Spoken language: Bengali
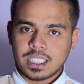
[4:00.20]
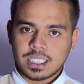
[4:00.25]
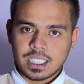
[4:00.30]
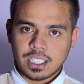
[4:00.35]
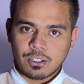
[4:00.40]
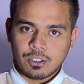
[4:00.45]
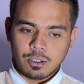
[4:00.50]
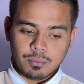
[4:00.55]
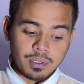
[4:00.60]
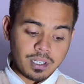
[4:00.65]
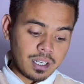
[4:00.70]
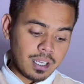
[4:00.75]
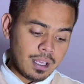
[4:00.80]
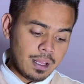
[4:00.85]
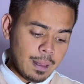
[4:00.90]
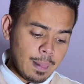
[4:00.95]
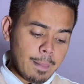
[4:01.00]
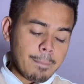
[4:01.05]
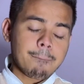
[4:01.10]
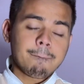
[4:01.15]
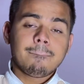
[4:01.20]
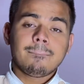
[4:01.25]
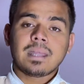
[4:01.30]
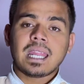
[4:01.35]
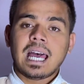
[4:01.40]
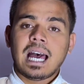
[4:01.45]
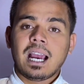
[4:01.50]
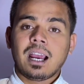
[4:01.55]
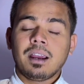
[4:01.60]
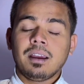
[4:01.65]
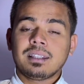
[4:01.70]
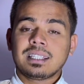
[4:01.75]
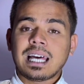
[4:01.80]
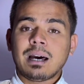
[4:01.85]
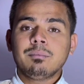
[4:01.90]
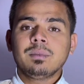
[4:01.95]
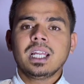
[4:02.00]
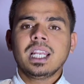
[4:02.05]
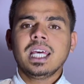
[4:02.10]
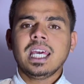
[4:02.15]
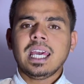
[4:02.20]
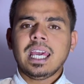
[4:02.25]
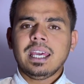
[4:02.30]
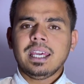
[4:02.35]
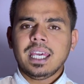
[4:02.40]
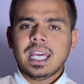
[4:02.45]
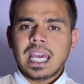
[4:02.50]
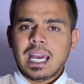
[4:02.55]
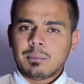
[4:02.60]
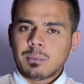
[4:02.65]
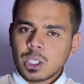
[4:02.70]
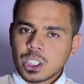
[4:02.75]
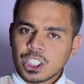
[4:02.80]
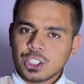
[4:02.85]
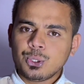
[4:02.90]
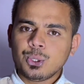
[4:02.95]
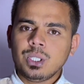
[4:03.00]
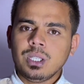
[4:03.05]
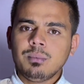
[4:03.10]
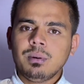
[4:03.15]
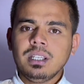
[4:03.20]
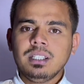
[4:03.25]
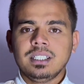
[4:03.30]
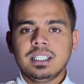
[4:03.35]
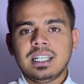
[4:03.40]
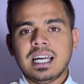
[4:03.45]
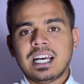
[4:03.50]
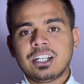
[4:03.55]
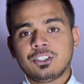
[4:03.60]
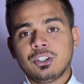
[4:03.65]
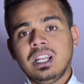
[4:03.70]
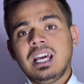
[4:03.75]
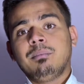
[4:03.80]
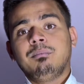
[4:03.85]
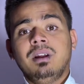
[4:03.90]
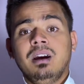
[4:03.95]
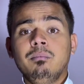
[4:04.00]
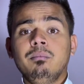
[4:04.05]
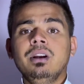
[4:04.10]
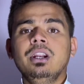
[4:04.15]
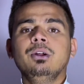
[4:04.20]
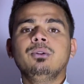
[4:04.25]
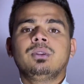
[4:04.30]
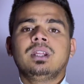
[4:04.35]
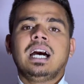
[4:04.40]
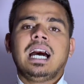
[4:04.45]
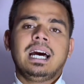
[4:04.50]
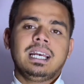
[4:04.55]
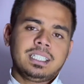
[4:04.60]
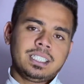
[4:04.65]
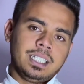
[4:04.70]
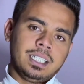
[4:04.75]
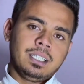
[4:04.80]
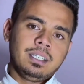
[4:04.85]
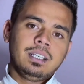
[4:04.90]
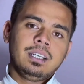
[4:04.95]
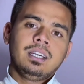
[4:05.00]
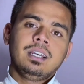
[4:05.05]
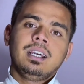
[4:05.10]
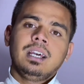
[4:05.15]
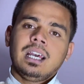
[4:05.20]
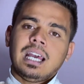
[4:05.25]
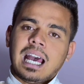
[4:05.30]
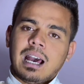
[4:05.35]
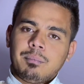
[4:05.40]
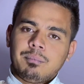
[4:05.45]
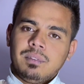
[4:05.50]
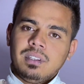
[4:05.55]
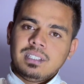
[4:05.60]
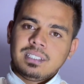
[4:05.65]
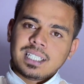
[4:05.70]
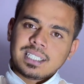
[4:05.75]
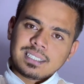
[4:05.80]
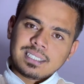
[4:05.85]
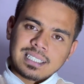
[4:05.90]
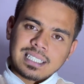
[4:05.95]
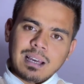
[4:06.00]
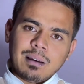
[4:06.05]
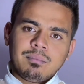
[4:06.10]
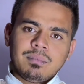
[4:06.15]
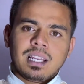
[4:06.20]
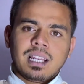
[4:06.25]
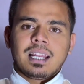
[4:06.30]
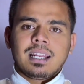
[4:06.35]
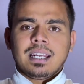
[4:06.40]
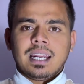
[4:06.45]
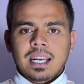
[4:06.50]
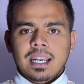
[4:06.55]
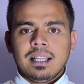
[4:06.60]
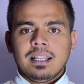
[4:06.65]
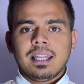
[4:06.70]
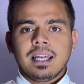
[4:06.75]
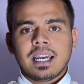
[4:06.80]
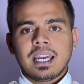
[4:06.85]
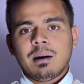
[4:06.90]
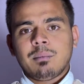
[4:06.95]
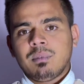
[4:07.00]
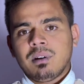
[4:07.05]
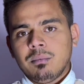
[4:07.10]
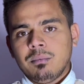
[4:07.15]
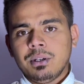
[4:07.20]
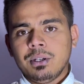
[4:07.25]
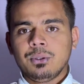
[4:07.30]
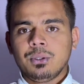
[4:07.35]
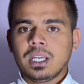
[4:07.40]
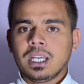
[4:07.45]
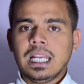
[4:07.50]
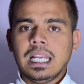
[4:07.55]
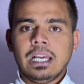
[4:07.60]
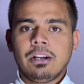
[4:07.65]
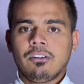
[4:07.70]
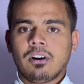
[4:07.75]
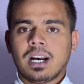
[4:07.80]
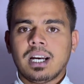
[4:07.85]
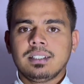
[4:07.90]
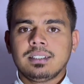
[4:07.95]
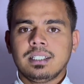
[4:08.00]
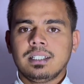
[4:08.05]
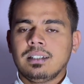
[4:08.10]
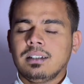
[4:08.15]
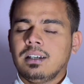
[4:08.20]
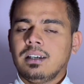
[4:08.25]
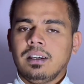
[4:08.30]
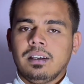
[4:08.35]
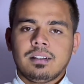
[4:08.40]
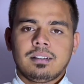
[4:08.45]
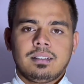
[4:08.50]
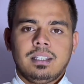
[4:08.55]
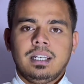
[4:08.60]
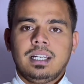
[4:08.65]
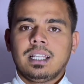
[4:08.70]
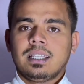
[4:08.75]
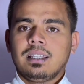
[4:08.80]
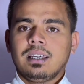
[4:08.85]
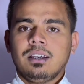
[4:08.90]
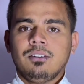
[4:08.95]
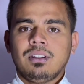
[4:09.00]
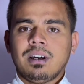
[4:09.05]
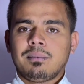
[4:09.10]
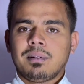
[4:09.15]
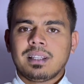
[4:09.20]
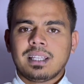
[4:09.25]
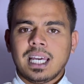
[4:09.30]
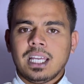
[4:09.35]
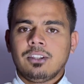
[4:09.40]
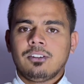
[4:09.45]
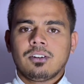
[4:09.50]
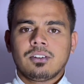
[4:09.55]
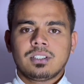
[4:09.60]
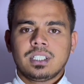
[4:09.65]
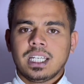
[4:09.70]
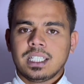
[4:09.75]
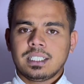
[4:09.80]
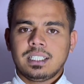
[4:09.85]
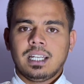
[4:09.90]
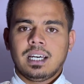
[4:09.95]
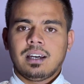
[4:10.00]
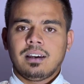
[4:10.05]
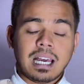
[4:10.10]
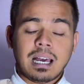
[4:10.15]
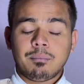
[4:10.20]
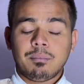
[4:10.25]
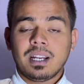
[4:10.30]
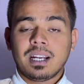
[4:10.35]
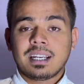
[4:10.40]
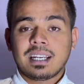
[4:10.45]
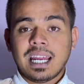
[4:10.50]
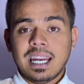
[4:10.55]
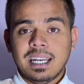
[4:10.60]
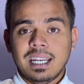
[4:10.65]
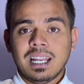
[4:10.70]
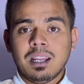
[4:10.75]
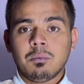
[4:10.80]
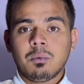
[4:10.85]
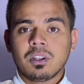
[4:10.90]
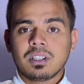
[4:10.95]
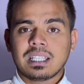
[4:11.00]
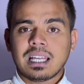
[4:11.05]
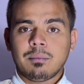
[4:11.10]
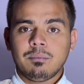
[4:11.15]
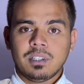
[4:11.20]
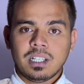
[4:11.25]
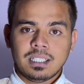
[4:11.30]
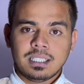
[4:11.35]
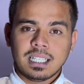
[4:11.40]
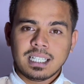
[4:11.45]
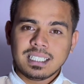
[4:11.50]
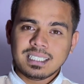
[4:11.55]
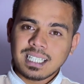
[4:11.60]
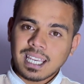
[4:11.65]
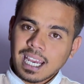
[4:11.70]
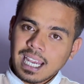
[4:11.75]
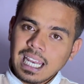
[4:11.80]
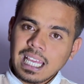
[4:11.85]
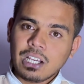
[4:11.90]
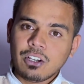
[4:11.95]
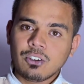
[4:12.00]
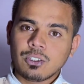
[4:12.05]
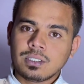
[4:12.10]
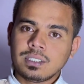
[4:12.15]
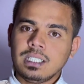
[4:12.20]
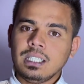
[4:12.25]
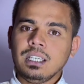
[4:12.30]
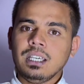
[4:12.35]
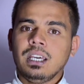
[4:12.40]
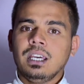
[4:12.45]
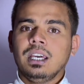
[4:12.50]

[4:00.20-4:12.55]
চেষ্টা করবেন থামনেলে এমন কিছু দিবেন যেটা আসলে আপনার ভিডিওতে আসে আপনি জাস্ট তামনেল আর টাইটেল দেখে আপনার ভিডিওতে ক্লিক করাইছেন এটাতে কিন্তু আপনার দায়িত্ব শেষ না আপনার টাইটেল এবং তামনেল দেখে যে ক্লিক করছে